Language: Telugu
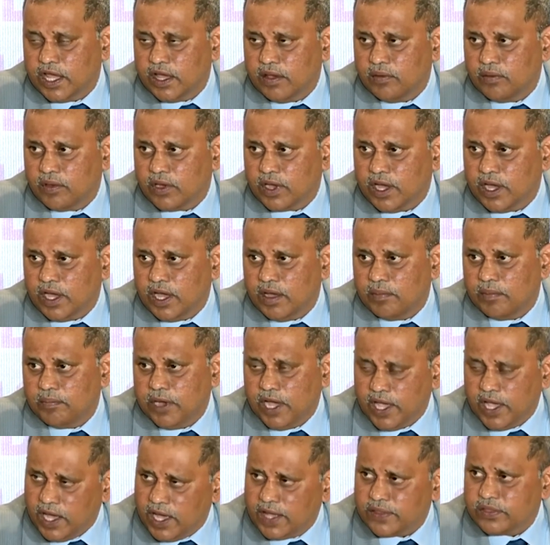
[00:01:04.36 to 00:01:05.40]
అనే ఒక
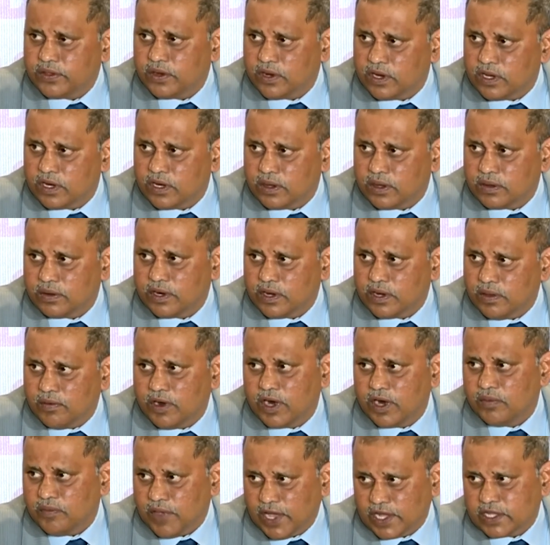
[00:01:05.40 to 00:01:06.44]
భయాందోళనను కూడా
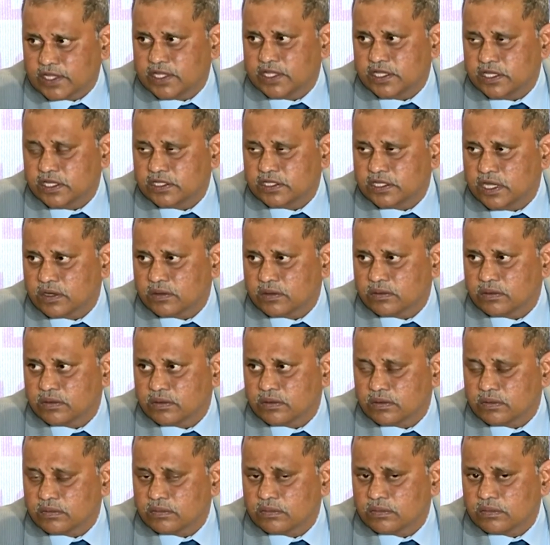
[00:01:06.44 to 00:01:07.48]
వాళ్ళు వ్యక్తం చేశారు
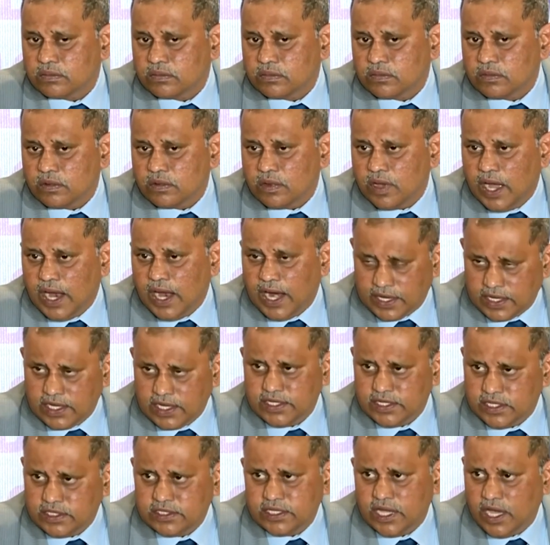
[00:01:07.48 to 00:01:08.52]

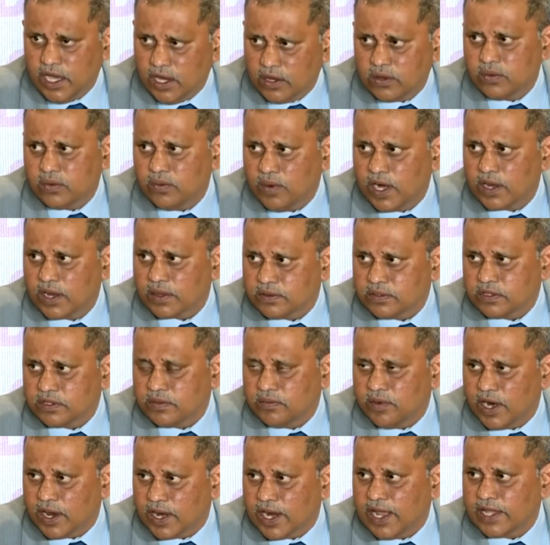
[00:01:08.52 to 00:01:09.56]
అట్లా చేసే హక్కు వాళ్ళకు
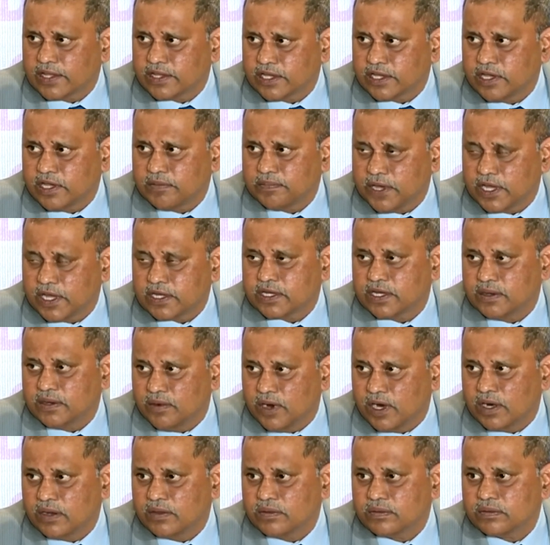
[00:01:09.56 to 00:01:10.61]
ఉంది వాళ్ళ రాజకీయ పార్టీలు
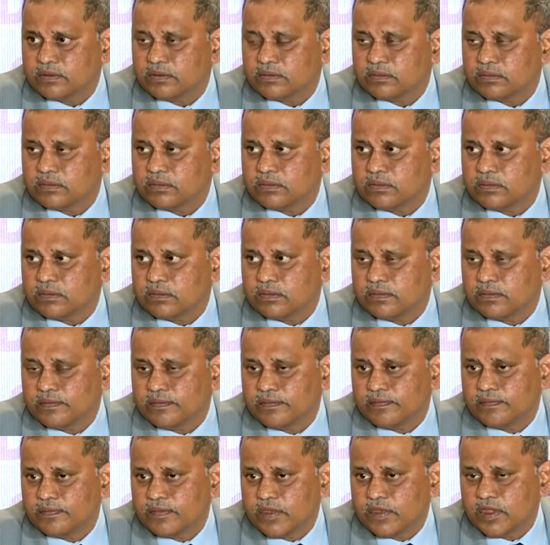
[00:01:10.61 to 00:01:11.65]
వాళ్ళు
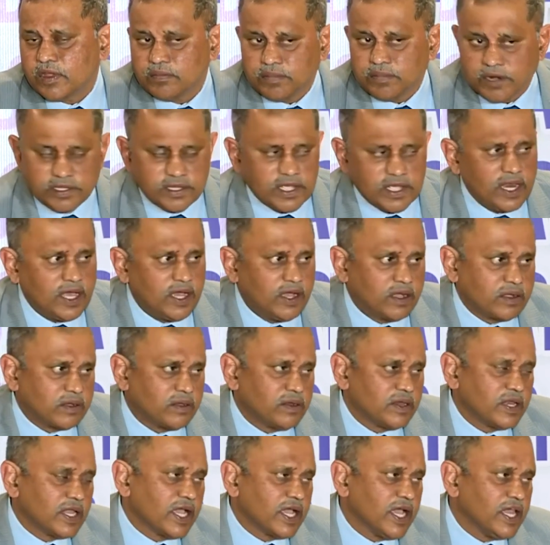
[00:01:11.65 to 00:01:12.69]
ప్రజల
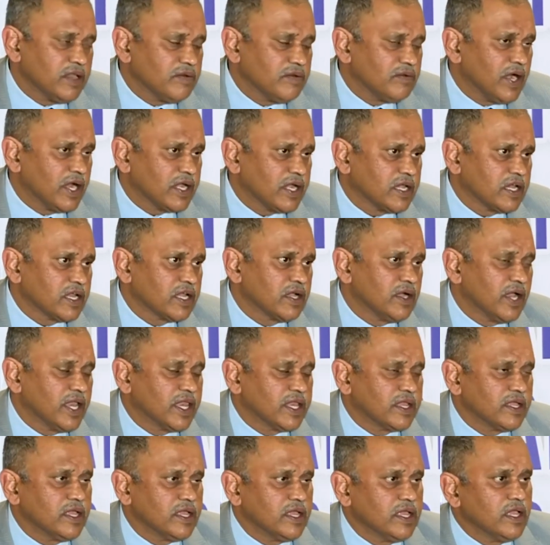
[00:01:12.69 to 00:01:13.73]
హక్కులను కానీ వాటిని
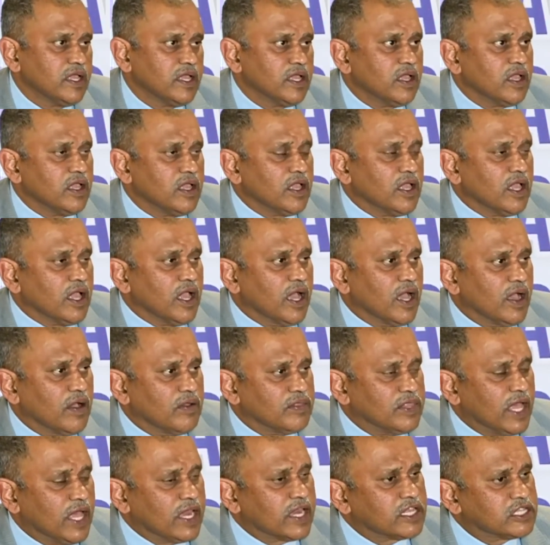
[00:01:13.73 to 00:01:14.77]
కానీ
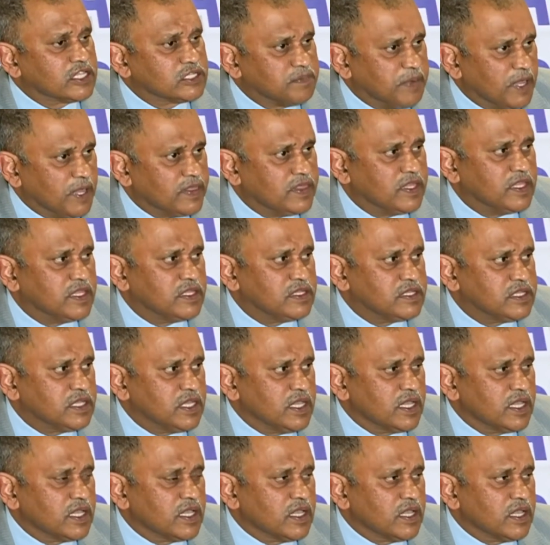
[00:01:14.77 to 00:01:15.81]
దానికి స్పందించి
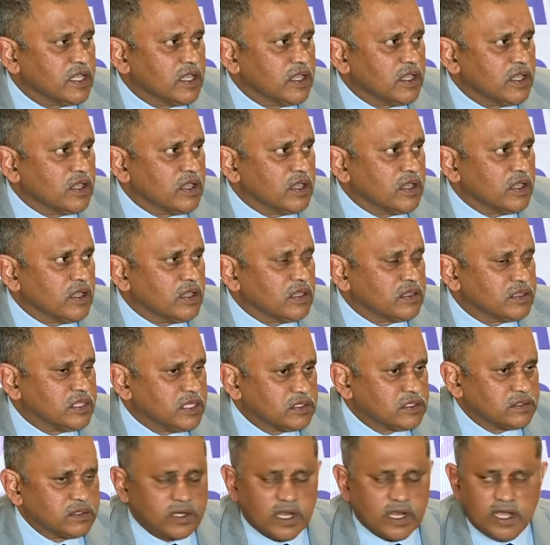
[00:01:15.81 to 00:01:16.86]

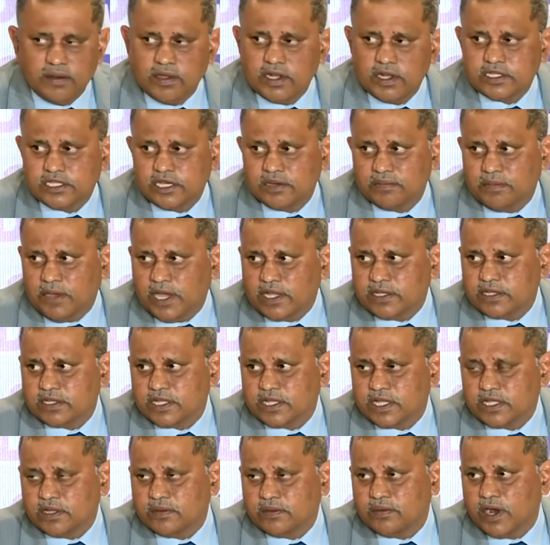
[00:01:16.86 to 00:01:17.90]
తీసుకురావాల్సిన
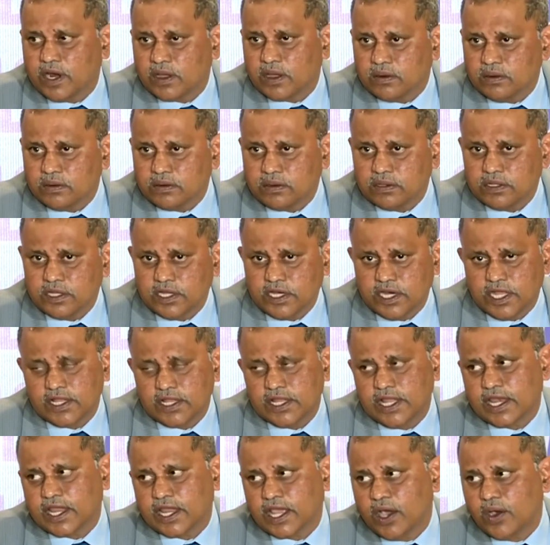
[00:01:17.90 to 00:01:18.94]
బాధ్యత అది వాళ్ళకు ఉంటుంది
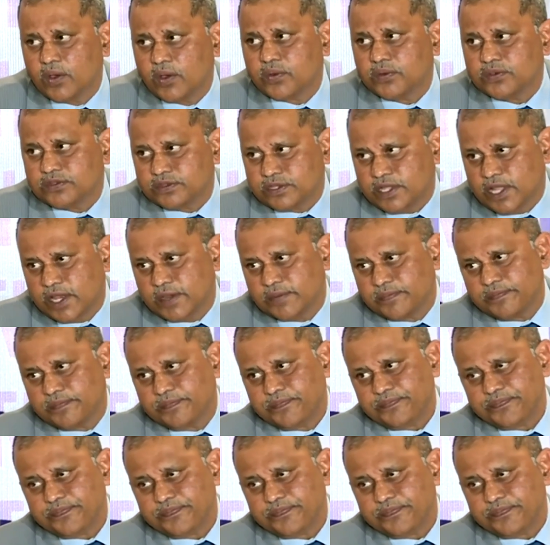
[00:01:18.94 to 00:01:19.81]
నేను దాన్ని గౌరవిస్తాను